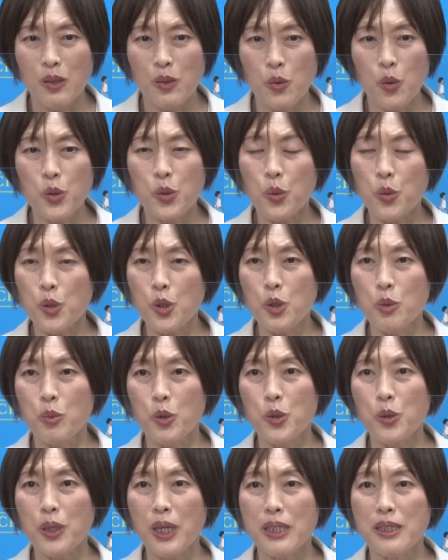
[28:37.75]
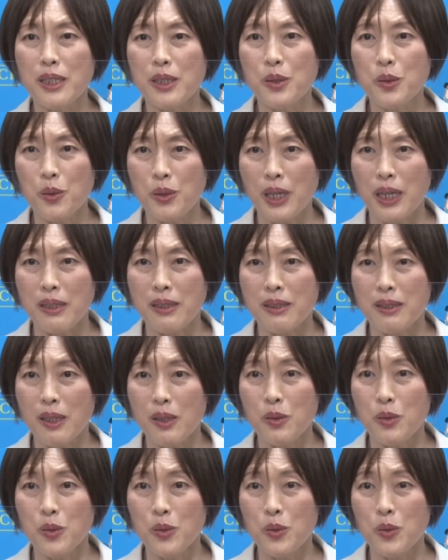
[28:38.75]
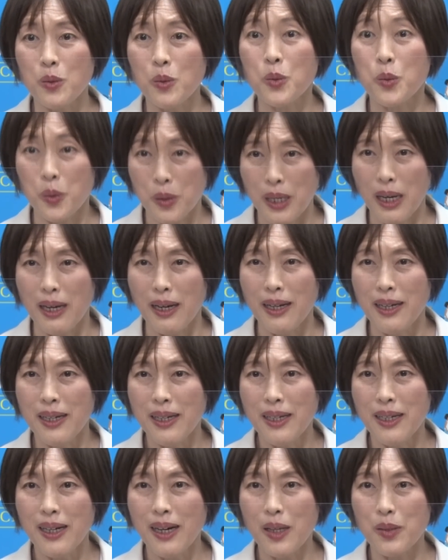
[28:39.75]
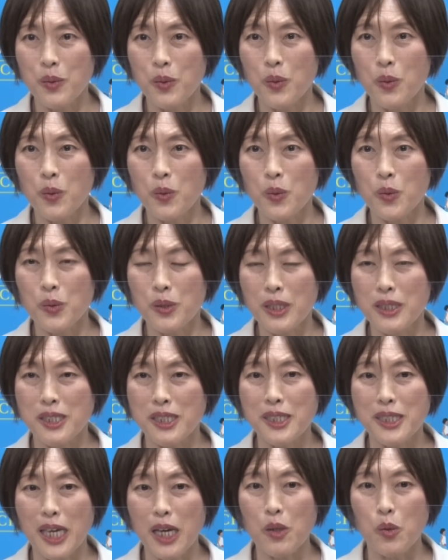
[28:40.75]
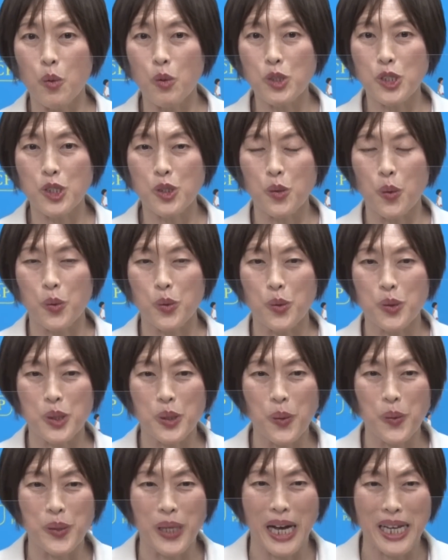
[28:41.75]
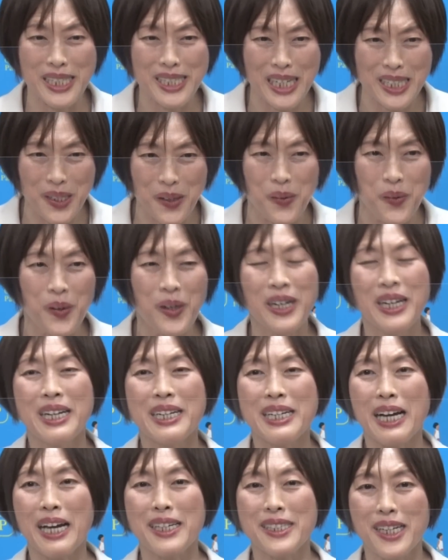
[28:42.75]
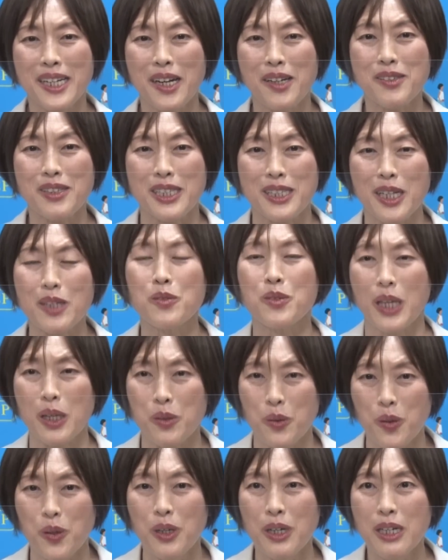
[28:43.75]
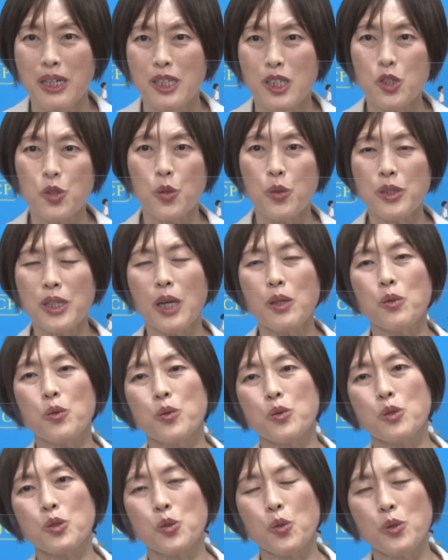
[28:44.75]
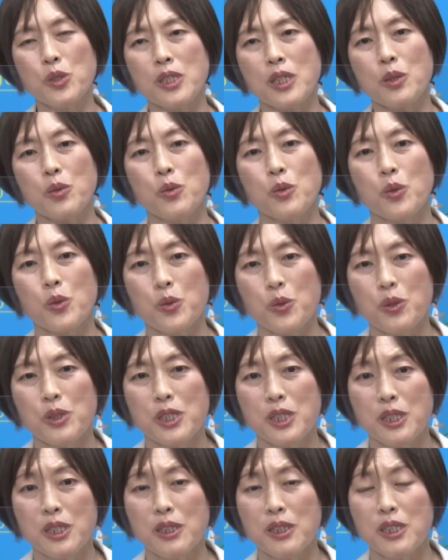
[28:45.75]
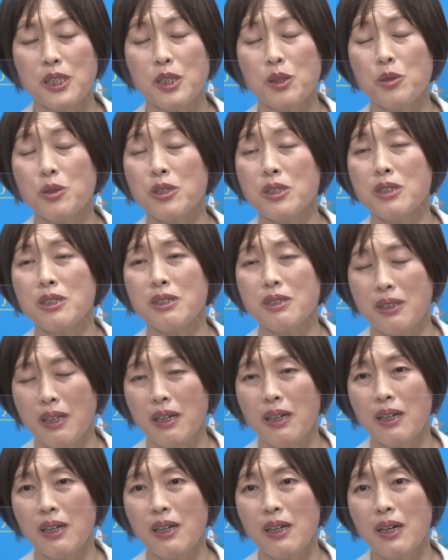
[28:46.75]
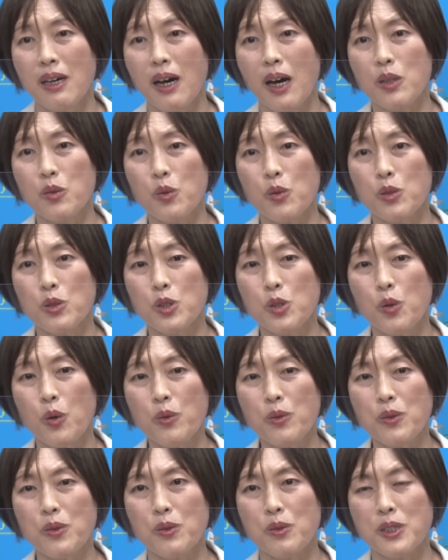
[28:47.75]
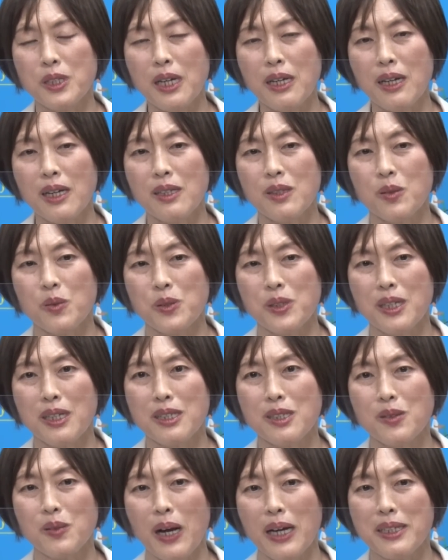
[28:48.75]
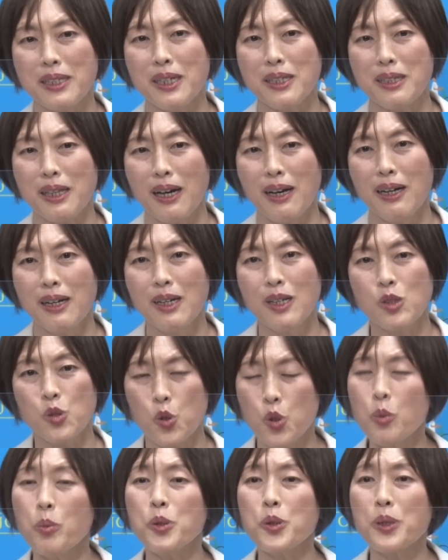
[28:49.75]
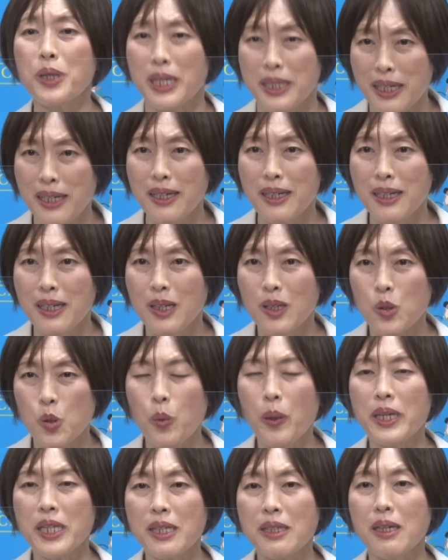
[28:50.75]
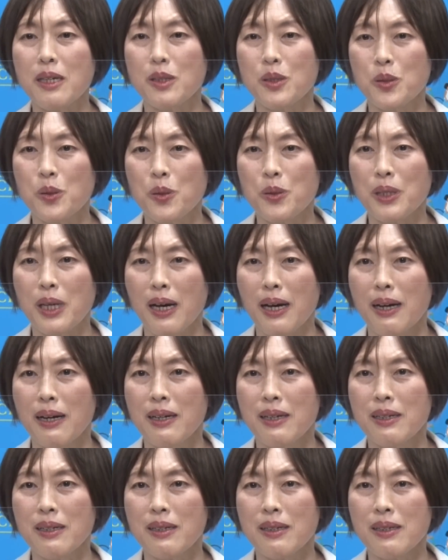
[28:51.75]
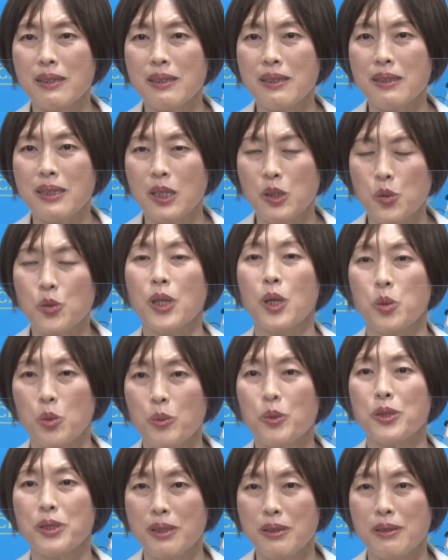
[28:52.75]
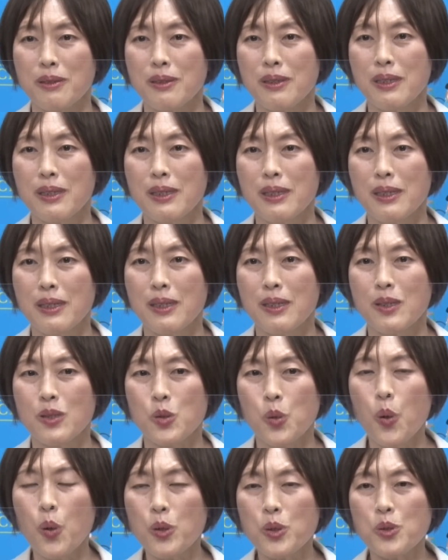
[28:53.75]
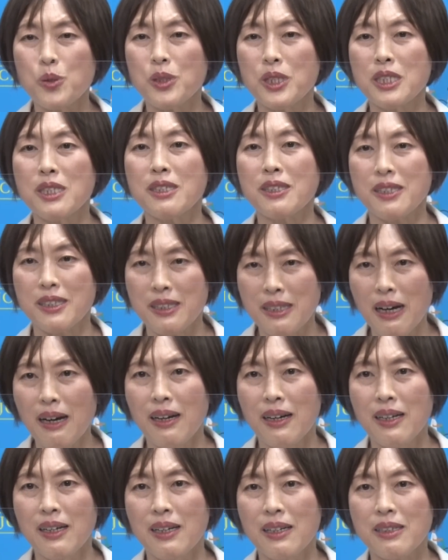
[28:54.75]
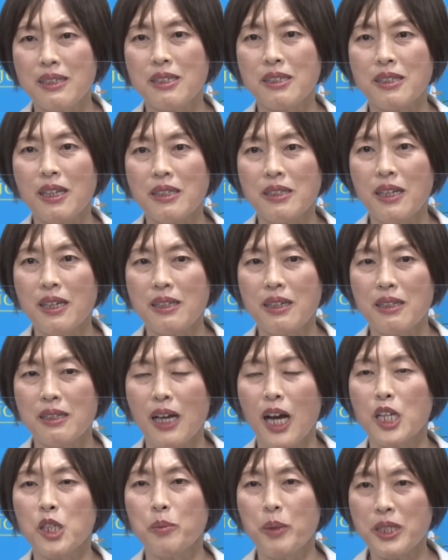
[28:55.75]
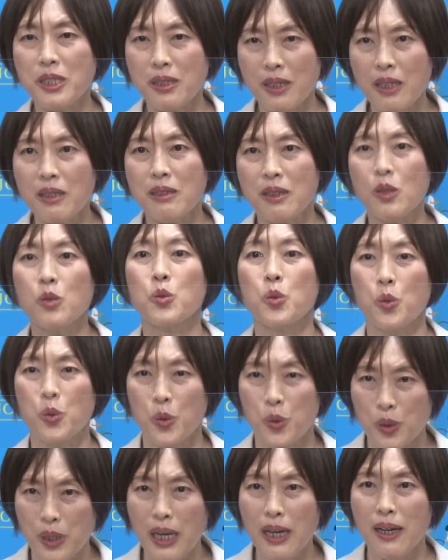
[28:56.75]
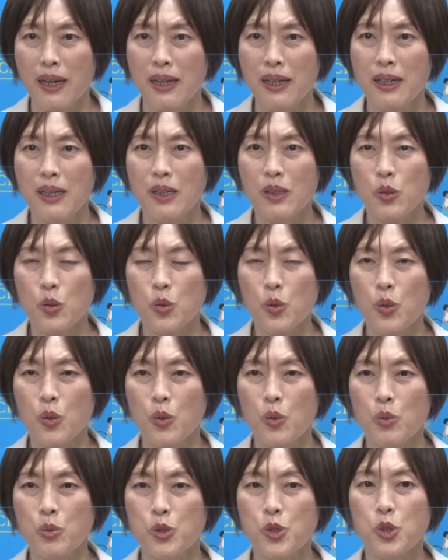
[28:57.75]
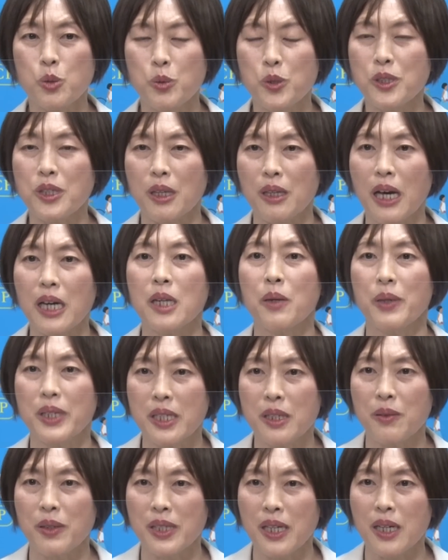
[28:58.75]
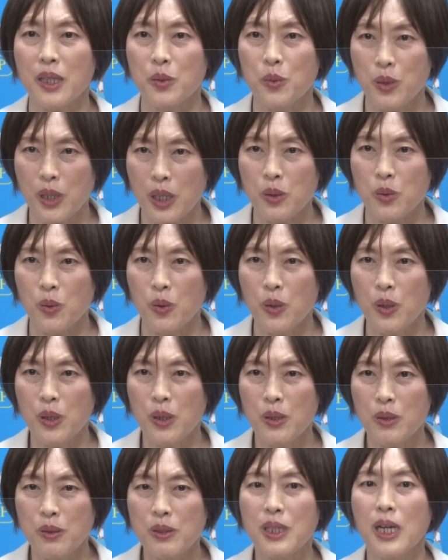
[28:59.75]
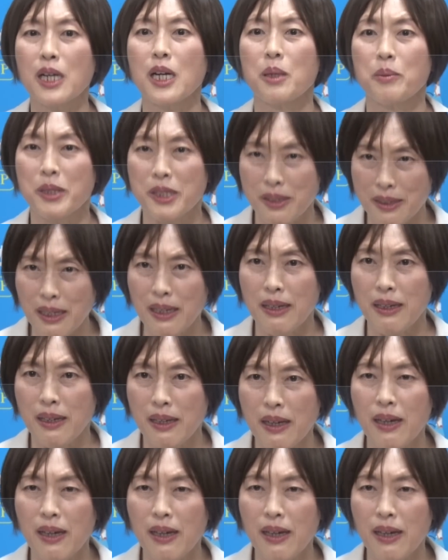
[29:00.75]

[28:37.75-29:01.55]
こういうところにものが言えるのかっていうことやあのこの、ね、人権後進国の日本の在り方を変えられるかなどなど非常にあのこの少子化ということを入り口にしてあの日本の社会と政治の在り方そのものがね問われているような現状だと思うんです。そういう認識が岸田政権にありますかっていうところがその不十分さの表れではなかろうかというふうに考えますね。